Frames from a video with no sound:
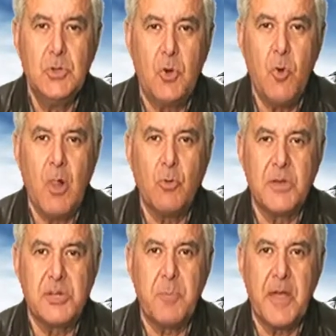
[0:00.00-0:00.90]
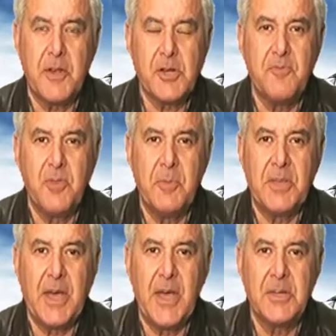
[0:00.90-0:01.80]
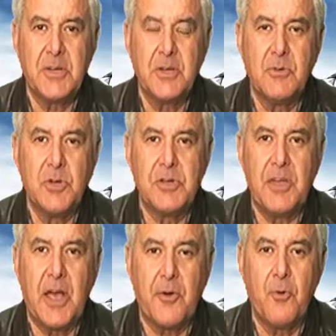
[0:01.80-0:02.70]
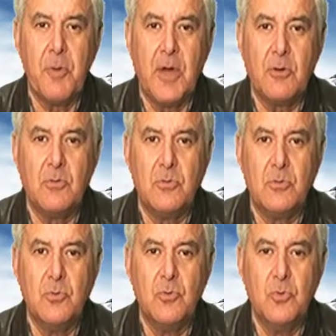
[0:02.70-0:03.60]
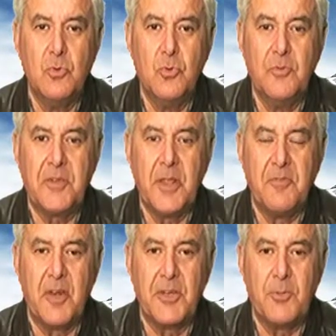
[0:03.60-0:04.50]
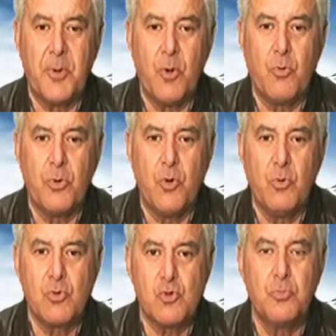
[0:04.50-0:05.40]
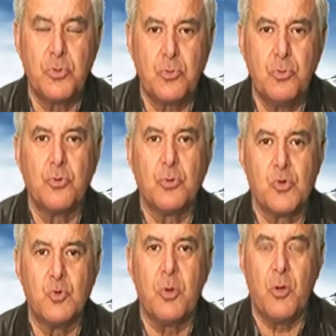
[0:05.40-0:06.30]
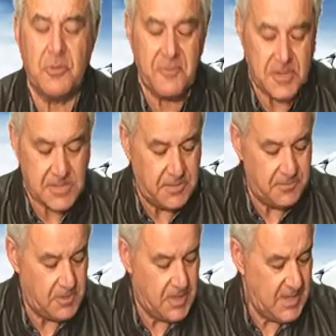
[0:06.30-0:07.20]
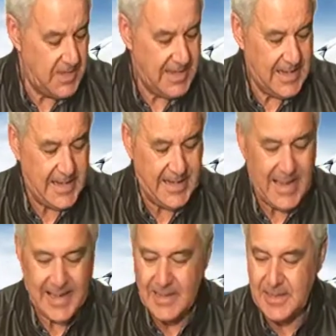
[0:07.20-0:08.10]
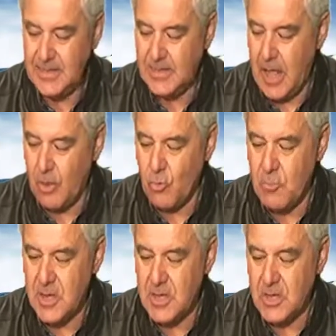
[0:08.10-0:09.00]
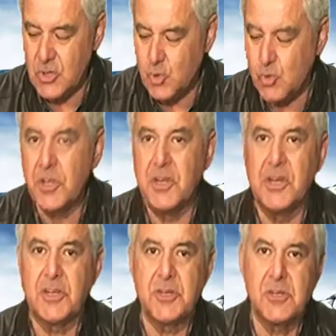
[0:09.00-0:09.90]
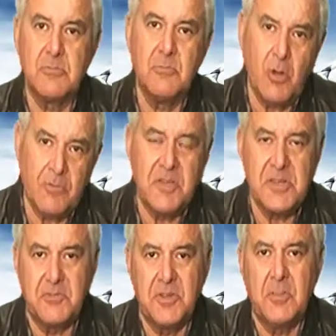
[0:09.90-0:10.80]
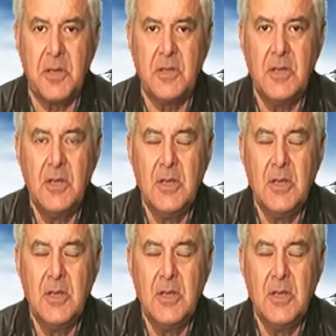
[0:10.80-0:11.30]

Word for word: com algumas pedras fundamentais que hoje ficaram no banco, o, o, o Fernando Valente procurou, sobretudo no seu bloco defensivo, criar ali alguma solidez, bloco defensivo e também